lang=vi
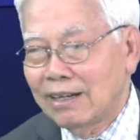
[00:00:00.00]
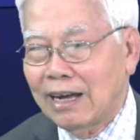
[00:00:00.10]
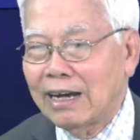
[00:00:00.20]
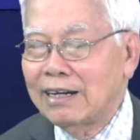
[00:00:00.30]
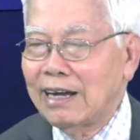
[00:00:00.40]

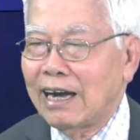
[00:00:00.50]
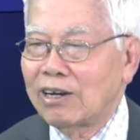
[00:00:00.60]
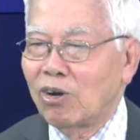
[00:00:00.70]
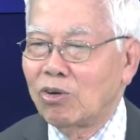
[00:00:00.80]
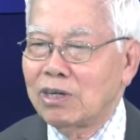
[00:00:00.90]
anh Hà
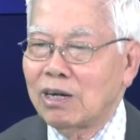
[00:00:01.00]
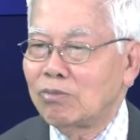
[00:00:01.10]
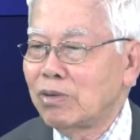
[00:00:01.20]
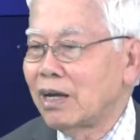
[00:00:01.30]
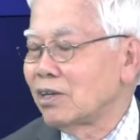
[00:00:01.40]
Nội
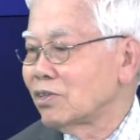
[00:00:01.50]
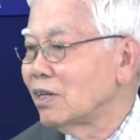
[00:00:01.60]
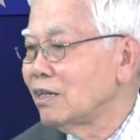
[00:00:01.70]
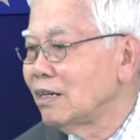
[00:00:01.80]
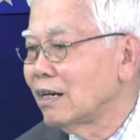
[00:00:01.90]
không hề
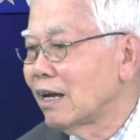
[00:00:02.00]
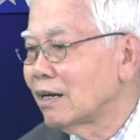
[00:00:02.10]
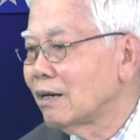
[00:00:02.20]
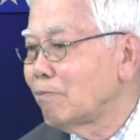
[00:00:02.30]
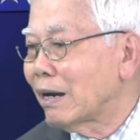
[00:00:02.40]
tin
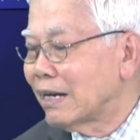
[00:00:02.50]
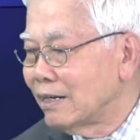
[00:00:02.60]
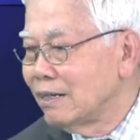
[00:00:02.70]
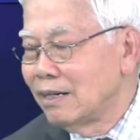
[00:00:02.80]
anh Bắc Kinh